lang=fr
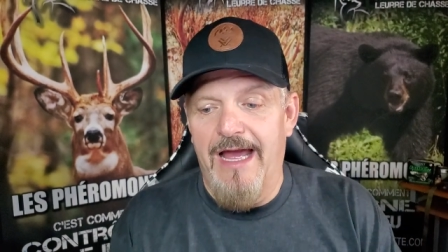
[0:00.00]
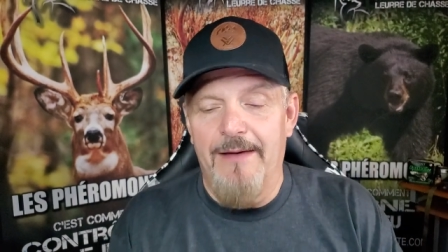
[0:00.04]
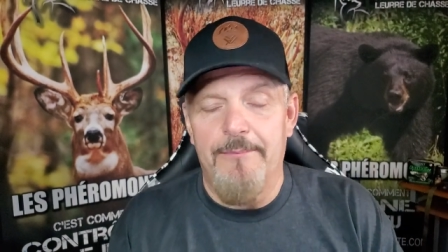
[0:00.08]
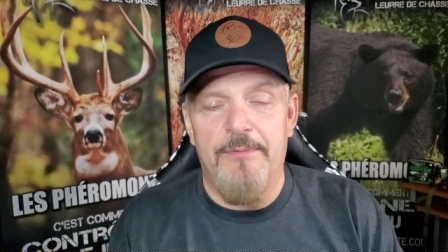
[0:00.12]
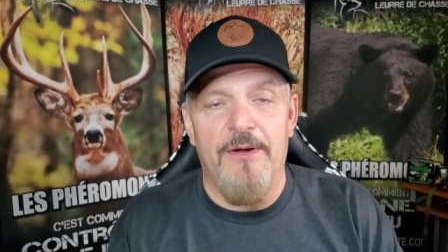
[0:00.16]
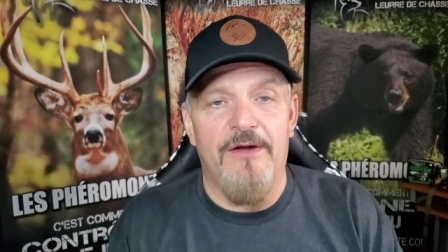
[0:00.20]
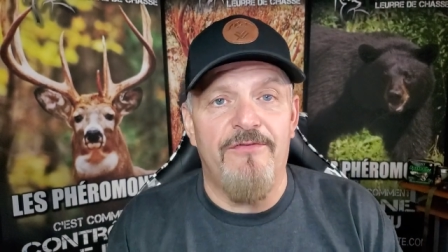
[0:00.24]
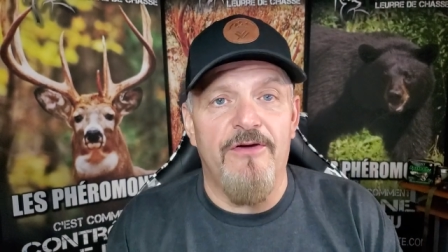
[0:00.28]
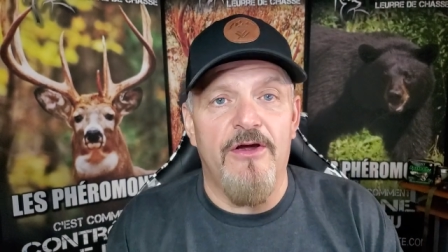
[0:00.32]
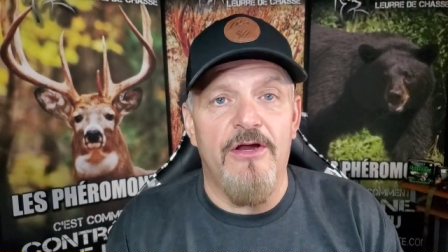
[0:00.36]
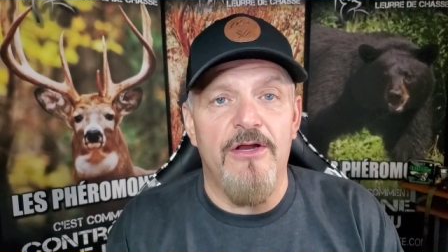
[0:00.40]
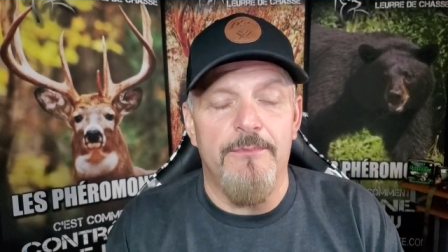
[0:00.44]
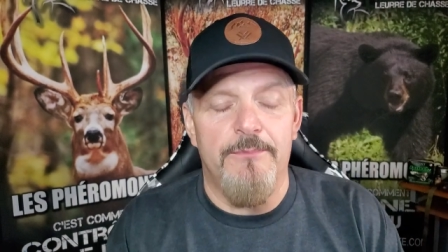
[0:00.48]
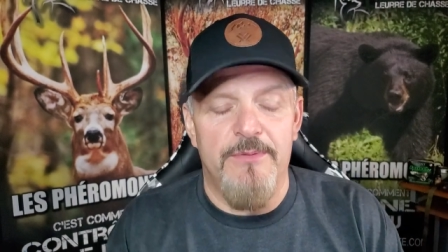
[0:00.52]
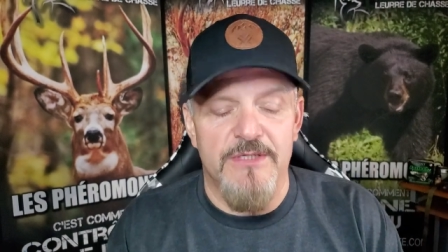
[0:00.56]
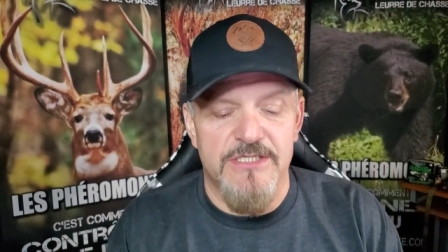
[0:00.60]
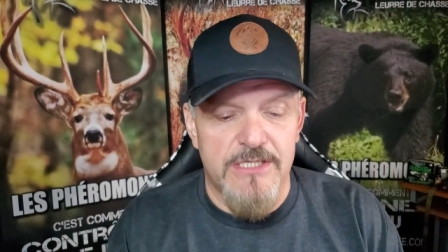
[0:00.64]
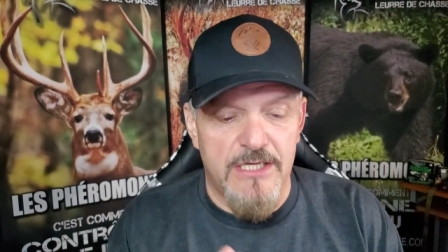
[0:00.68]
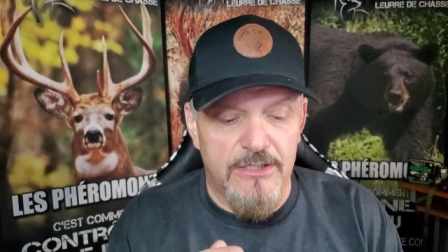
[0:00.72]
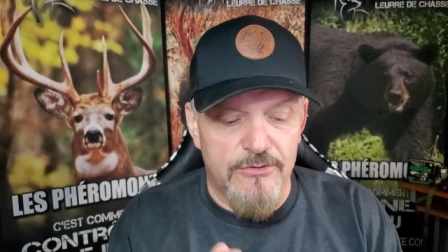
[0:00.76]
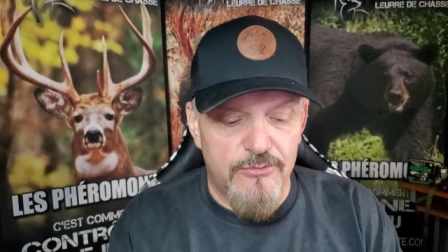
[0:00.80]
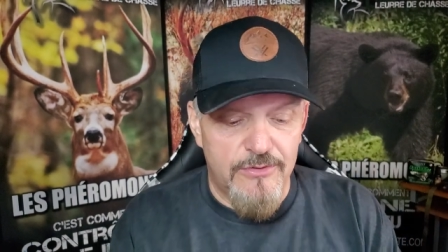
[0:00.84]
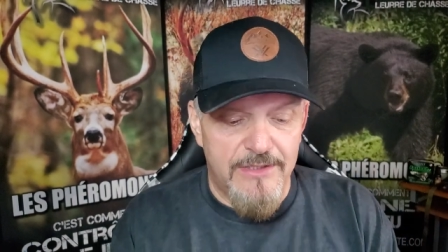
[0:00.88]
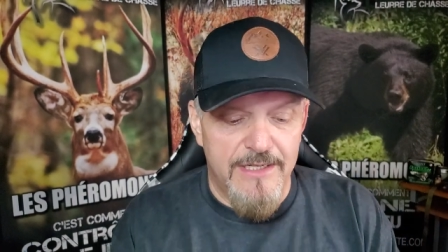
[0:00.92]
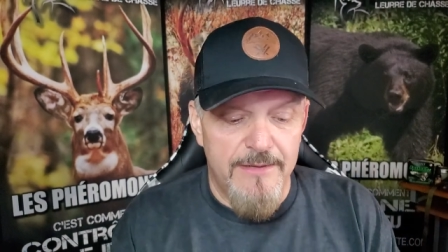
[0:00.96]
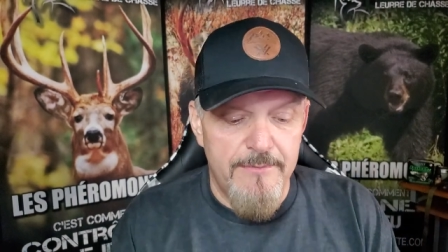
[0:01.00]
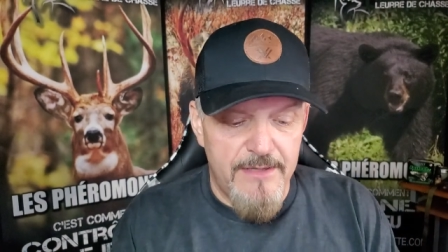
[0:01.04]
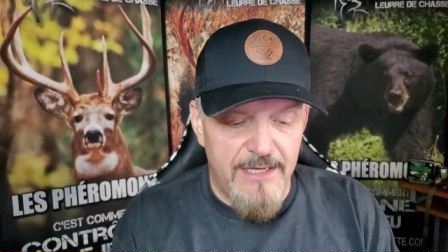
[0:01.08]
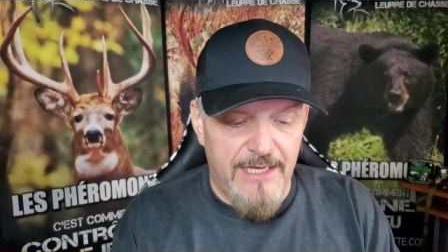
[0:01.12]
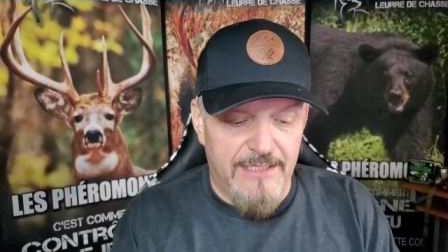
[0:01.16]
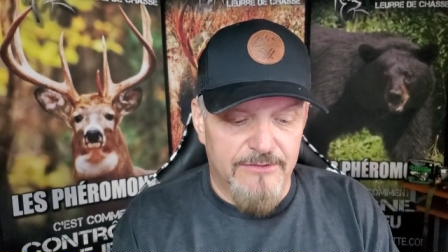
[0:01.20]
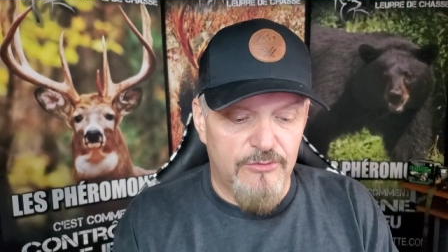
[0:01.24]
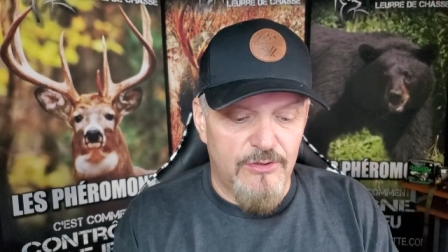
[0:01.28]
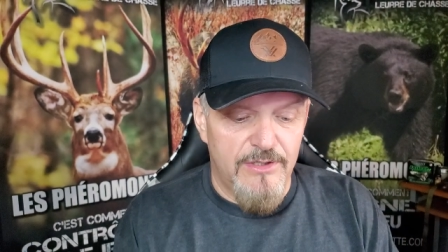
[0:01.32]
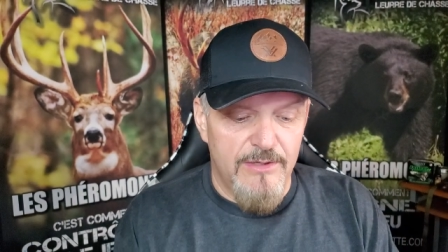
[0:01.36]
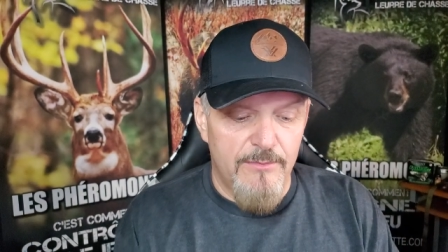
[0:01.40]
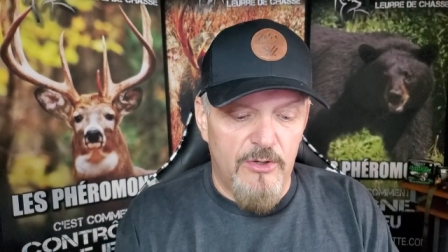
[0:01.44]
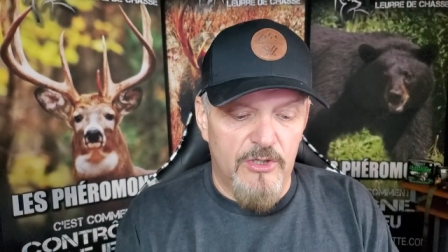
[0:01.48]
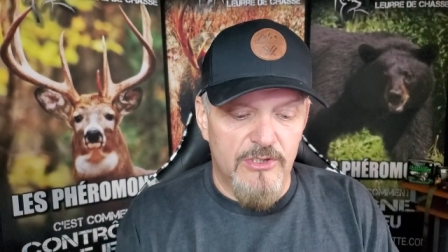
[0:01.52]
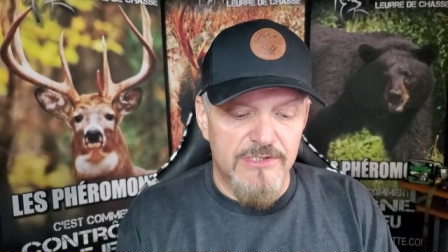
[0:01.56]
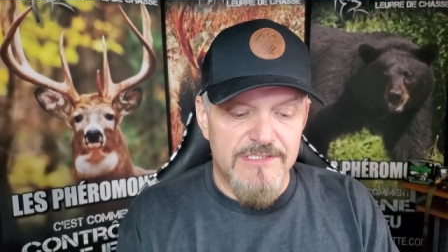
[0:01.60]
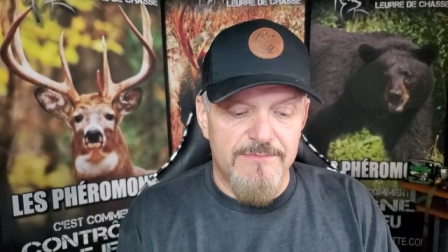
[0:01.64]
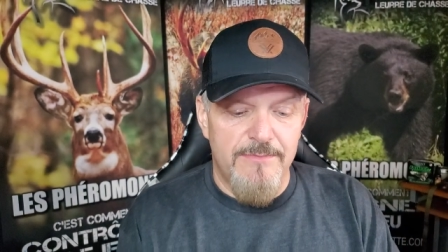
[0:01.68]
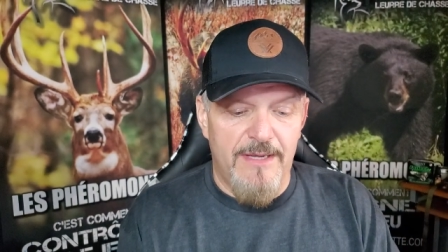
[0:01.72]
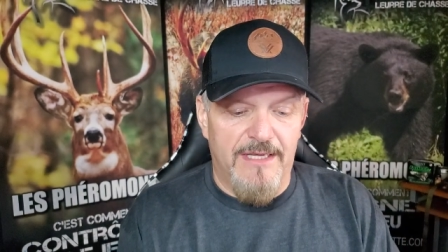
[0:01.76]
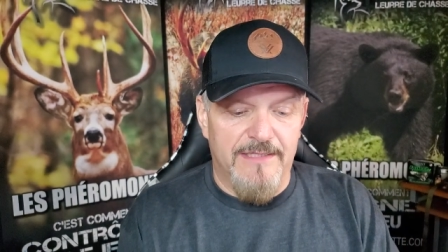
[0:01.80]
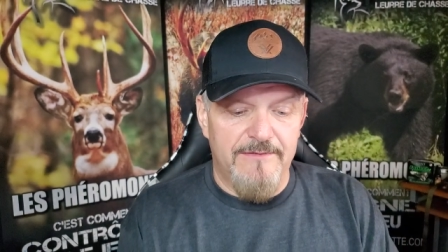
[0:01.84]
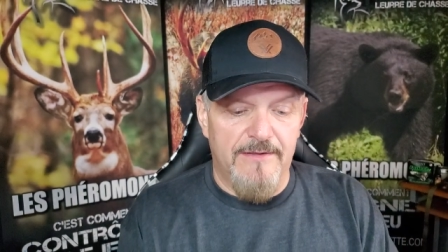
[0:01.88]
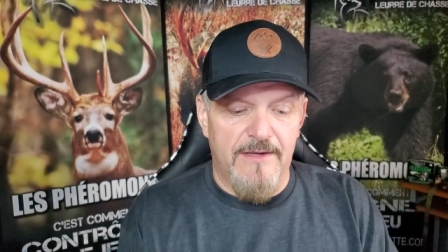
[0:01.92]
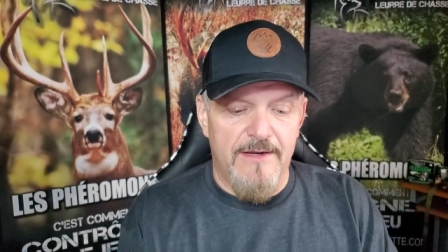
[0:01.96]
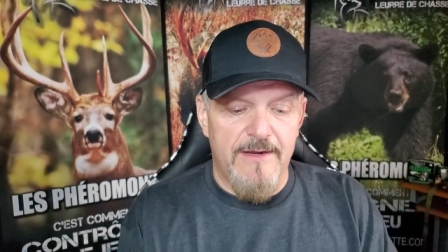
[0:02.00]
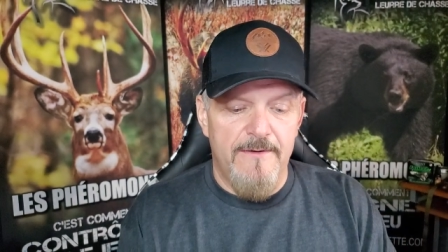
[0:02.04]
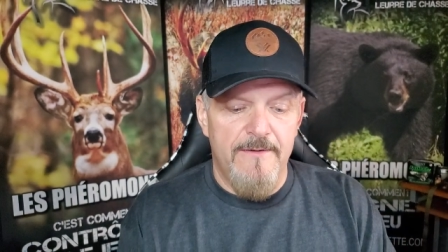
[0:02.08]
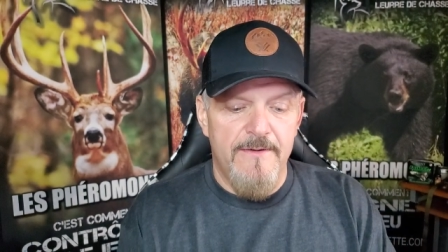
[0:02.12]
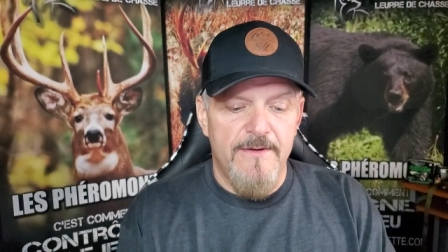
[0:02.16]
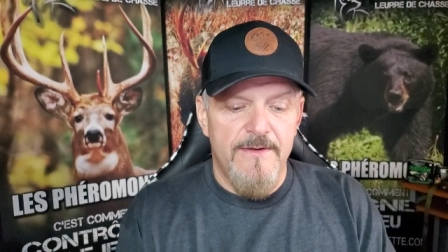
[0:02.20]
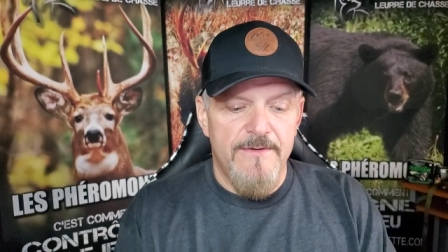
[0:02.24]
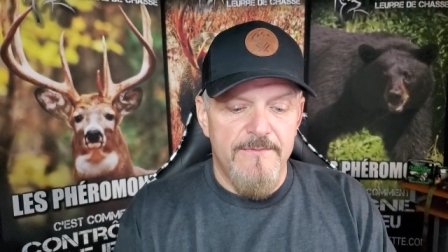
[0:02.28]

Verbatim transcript: après parce qu'à tous les, à tous les mardis matin,